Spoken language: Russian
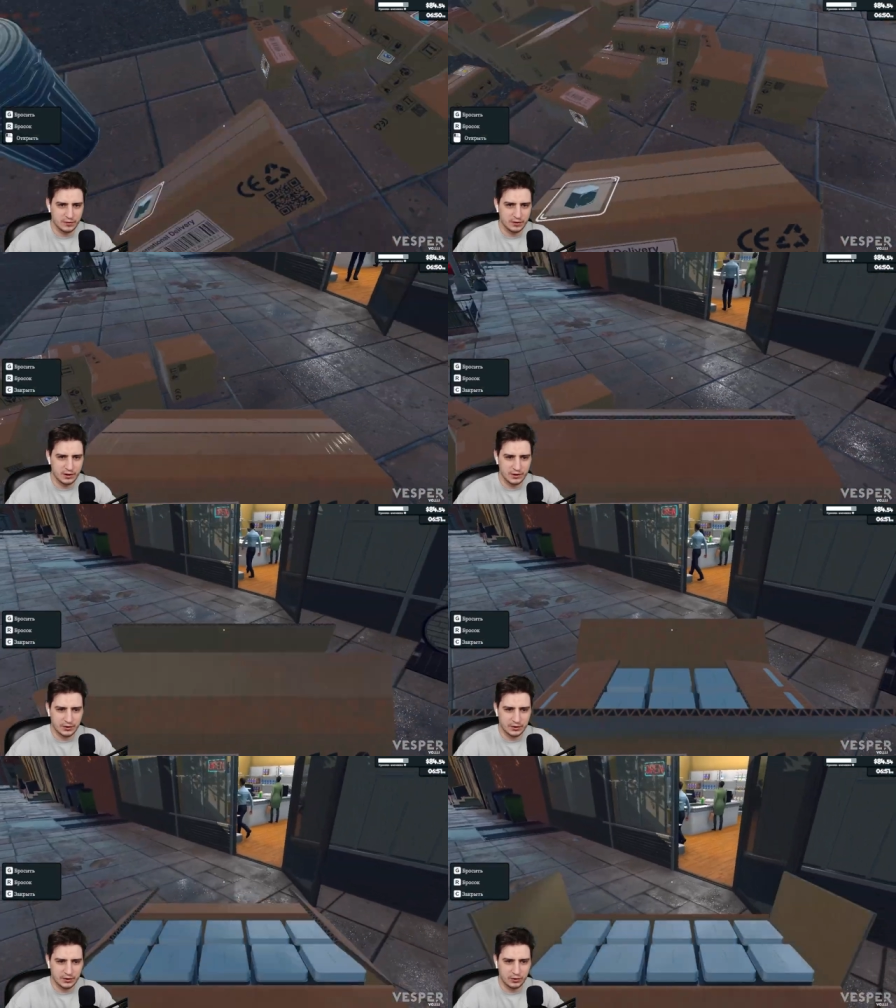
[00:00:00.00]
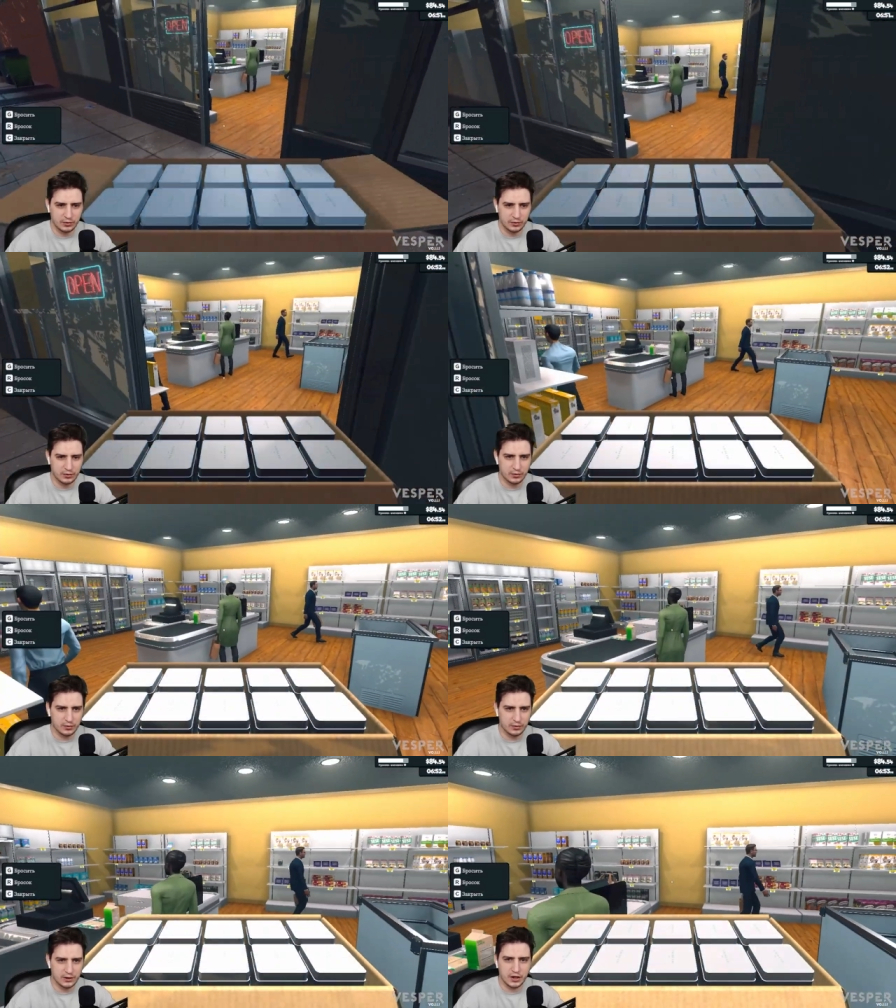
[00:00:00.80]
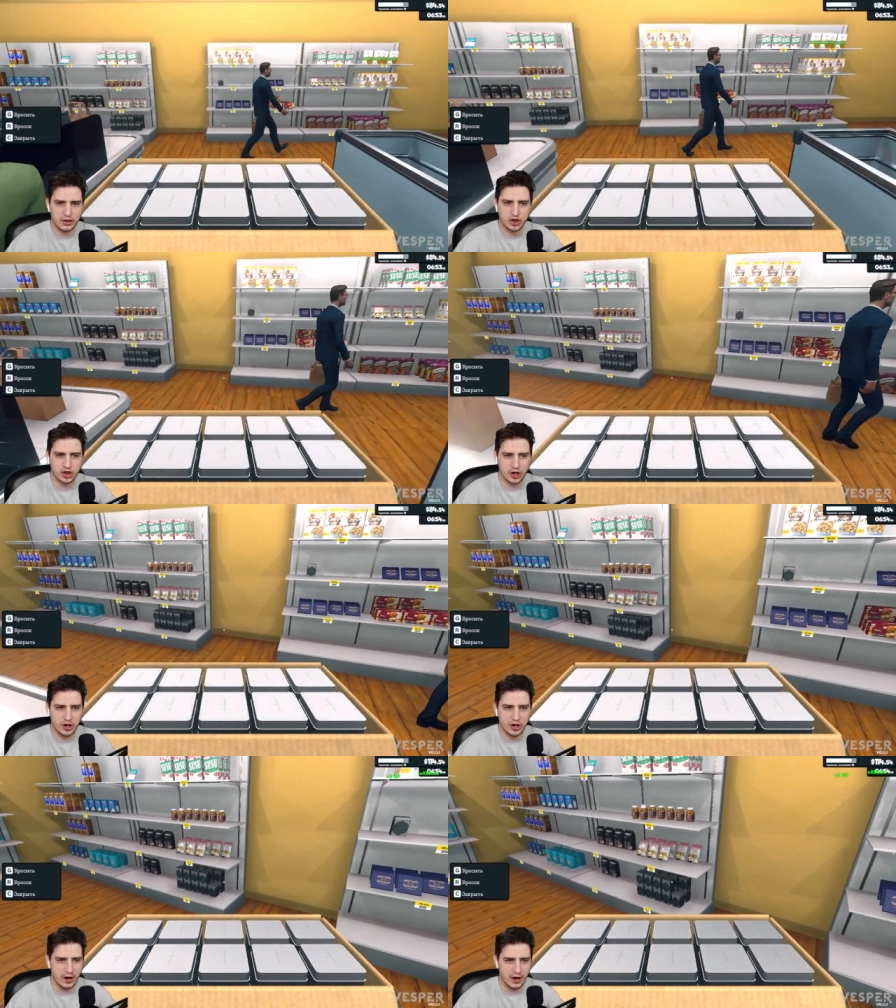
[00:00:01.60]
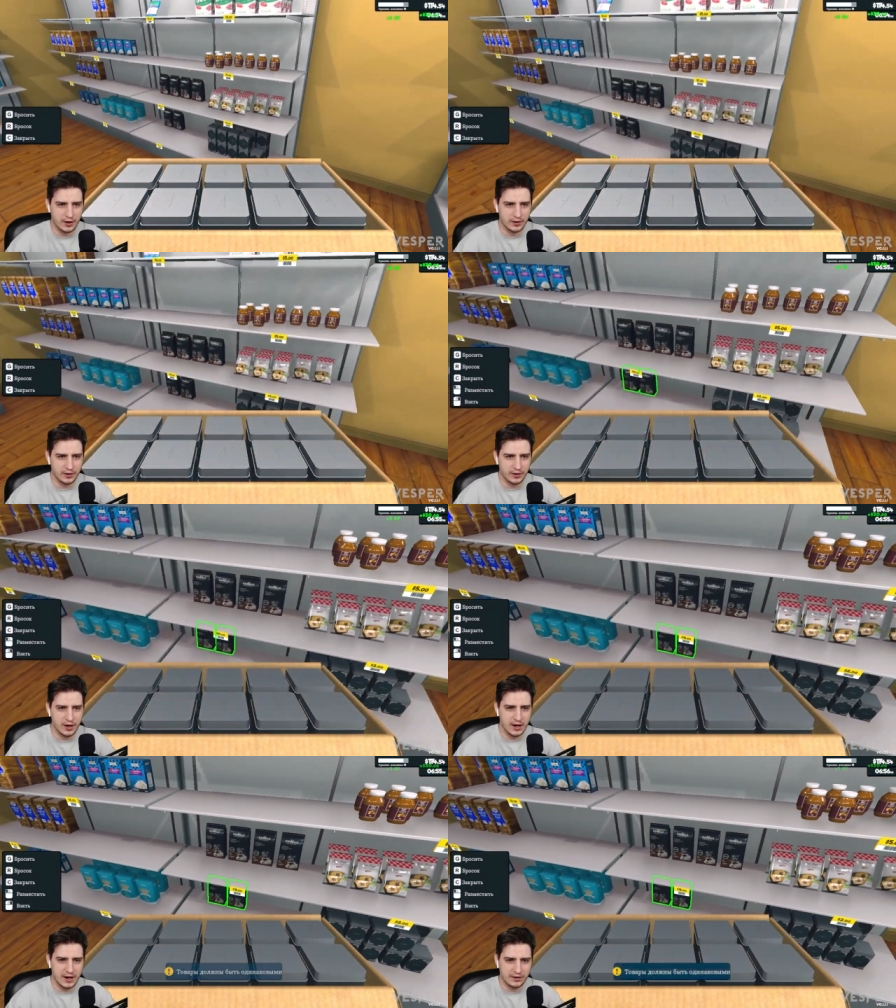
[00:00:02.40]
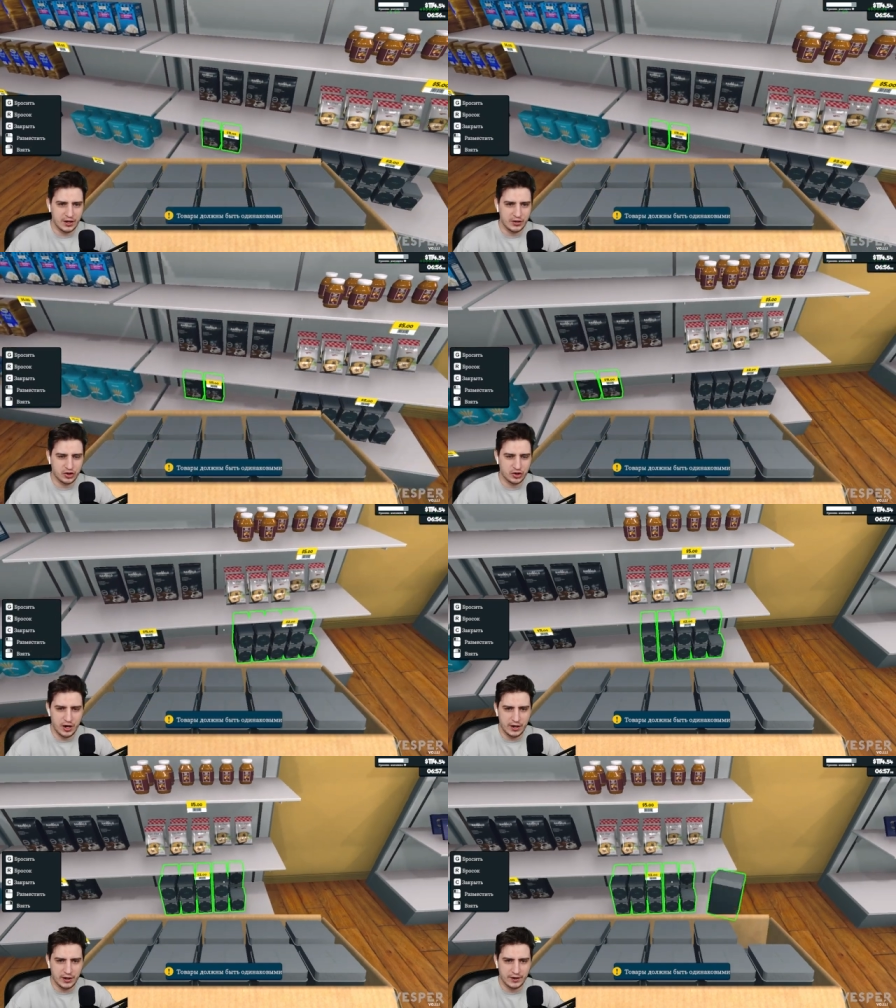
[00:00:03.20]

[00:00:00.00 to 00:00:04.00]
Это кто? Это чай. Это чай.